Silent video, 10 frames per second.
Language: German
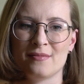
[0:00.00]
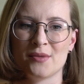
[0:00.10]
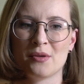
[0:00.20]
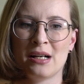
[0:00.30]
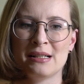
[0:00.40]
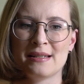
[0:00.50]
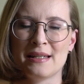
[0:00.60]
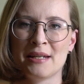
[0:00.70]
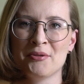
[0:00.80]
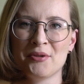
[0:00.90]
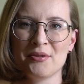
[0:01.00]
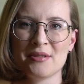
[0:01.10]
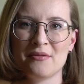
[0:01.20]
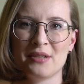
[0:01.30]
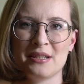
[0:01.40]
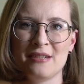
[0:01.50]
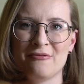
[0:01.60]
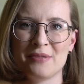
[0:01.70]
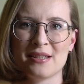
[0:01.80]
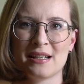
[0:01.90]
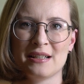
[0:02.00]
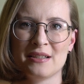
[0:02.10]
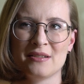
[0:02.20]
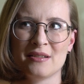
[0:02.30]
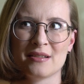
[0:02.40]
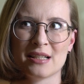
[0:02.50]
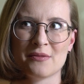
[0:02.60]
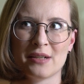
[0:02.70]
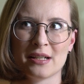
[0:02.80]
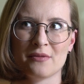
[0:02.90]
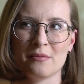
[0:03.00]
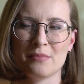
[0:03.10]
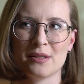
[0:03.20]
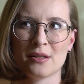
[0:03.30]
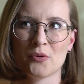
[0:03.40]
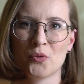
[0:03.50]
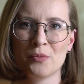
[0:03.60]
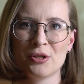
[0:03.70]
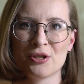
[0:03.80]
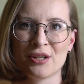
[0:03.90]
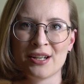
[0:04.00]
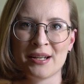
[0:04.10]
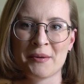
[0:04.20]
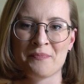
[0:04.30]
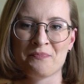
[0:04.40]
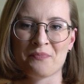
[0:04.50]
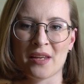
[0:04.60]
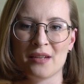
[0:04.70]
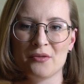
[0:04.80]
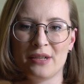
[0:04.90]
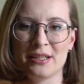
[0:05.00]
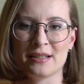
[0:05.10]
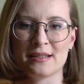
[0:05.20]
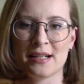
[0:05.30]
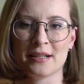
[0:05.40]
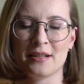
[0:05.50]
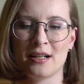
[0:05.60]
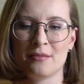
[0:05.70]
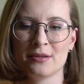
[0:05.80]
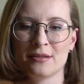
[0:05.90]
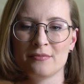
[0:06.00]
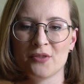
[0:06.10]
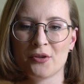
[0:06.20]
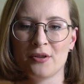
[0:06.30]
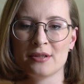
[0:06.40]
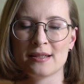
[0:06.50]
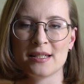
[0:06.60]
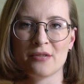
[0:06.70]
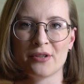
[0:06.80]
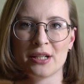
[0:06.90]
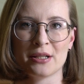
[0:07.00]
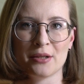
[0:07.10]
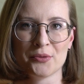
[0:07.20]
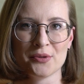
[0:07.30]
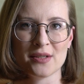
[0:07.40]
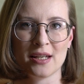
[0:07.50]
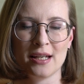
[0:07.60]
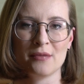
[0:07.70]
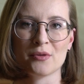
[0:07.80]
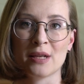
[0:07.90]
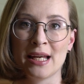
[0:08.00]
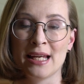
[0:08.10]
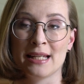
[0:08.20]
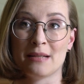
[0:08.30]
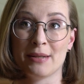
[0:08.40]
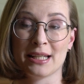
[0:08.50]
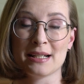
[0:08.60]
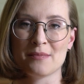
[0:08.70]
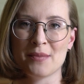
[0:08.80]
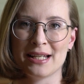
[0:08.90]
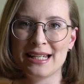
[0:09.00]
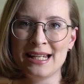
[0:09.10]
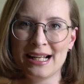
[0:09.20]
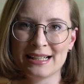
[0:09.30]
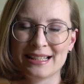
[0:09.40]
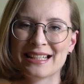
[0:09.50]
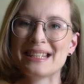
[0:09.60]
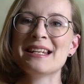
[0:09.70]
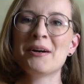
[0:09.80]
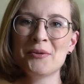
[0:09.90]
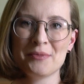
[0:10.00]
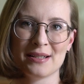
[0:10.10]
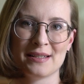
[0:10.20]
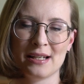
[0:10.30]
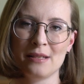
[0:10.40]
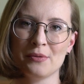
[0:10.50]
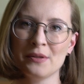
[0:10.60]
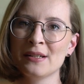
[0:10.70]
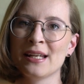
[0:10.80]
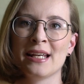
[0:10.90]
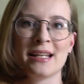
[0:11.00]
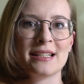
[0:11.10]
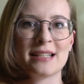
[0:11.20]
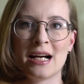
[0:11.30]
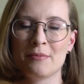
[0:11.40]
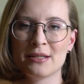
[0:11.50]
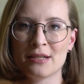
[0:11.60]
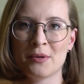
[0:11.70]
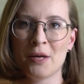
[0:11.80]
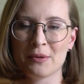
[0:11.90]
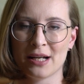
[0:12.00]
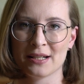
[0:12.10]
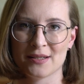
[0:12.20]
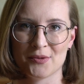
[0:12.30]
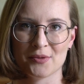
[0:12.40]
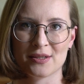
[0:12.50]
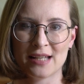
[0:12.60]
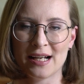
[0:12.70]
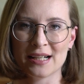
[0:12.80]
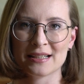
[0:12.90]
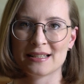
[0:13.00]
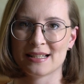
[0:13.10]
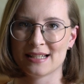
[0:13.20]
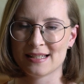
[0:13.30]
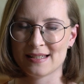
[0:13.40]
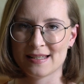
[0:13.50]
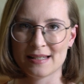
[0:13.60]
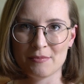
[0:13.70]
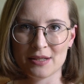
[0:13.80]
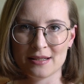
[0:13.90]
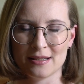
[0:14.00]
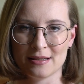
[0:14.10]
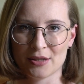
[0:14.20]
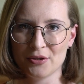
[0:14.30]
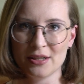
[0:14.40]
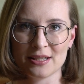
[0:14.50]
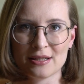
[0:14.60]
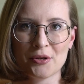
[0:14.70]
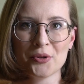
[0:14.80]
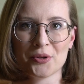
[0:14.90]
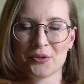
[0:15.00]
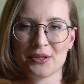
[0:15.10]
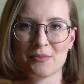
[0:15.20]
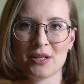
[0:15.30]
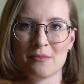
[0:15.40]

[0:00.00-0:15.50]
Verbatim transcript: sogar als neokonservativ bezeichnet. Das war irgendwie ein bisschen komisch. Nur weil ich gesagt habe, wir können jetzt nicht aufeinander losgehen und Dabei ging es mir inhaltlich genau um dasselbe. Da habe ich ja überhaupt gar nichts zu gesagt, dass das nämlich äh, natürlich ein No-Go ist, mit